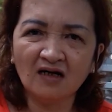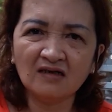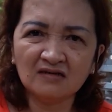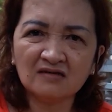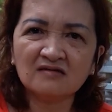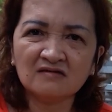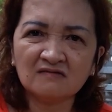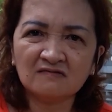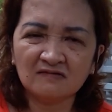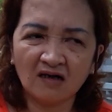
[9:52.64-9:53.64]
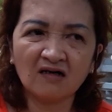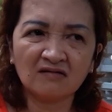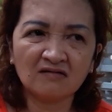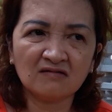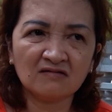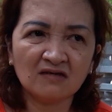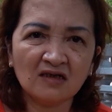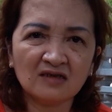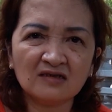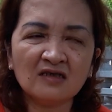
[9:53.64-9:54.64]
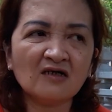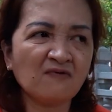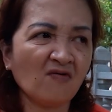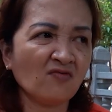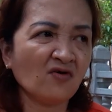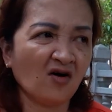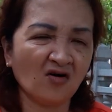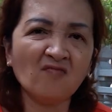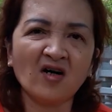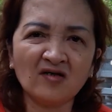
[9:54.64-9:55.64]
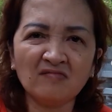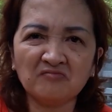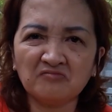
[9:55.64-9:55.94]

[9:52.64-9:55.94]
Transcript: các hướng giải quyết như thế nào. chứ cái phòng của nó ổn bẩn lắm.